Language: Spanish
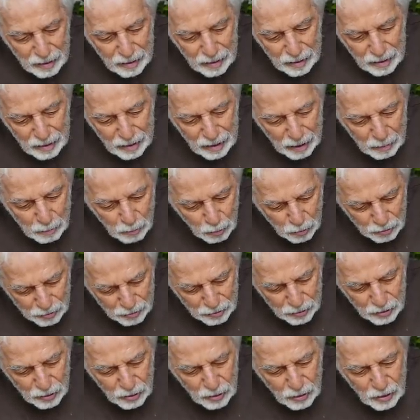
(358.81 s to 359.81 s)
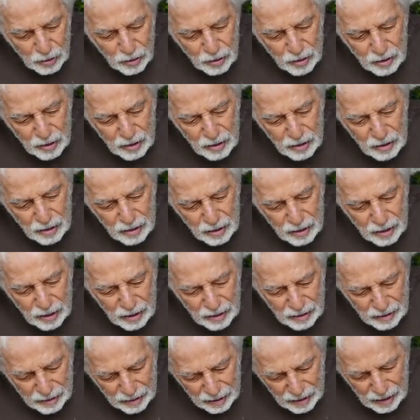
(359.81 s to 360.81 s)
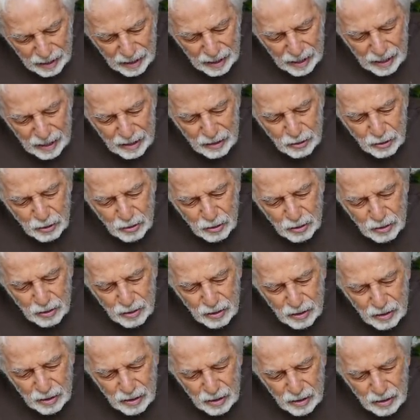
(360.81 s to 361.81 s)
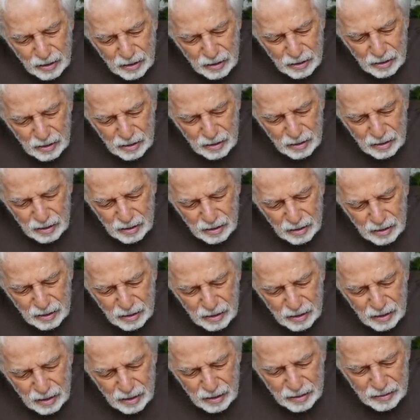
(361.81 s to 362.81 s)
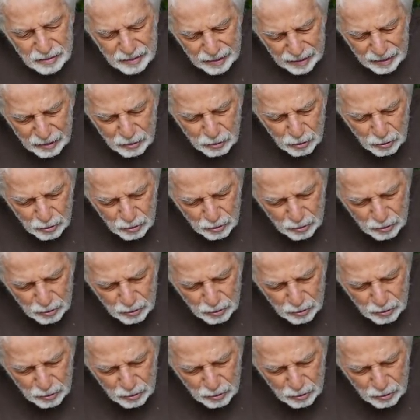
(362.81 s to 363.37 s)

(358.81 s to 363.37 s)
eh, la emoción, el intelecto, eh, el sexo,